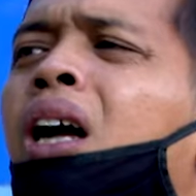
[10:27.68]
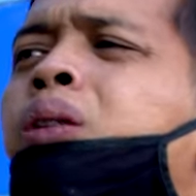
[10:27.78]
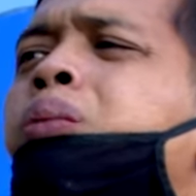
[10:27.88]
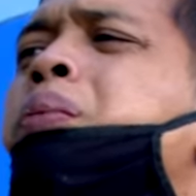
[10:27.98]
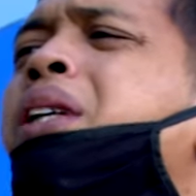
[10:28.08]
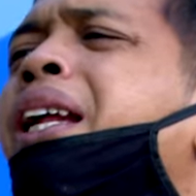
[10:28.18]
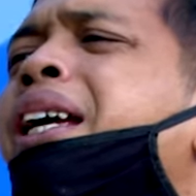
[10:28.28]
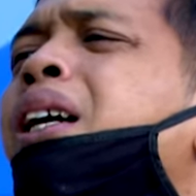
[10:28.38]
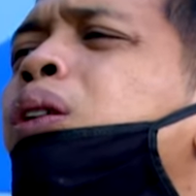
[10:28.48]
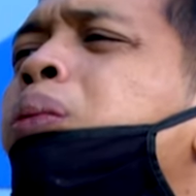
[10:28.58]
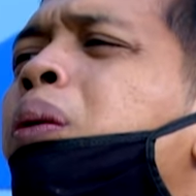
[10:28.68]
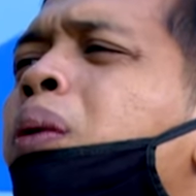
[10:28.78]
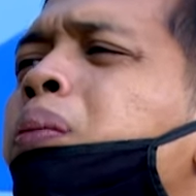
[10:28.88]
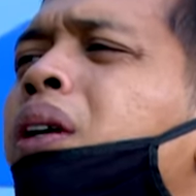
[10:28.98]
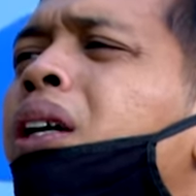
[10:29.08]
Atuh Bob, cariin atuh Bob,
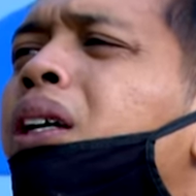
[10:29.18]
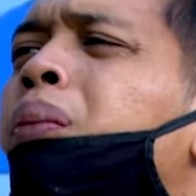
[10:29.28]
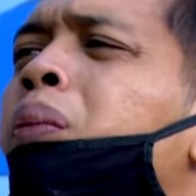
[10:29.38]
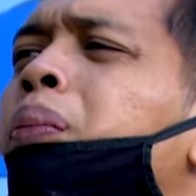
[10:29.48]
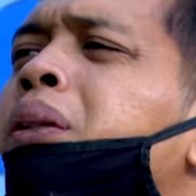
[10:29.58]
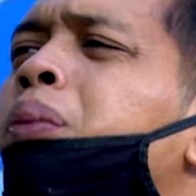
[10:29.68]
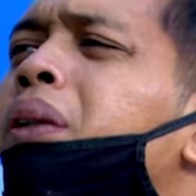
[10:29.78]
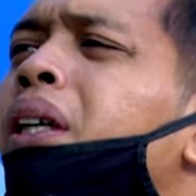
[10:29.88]
Bob. Ah, Bob, please Bob.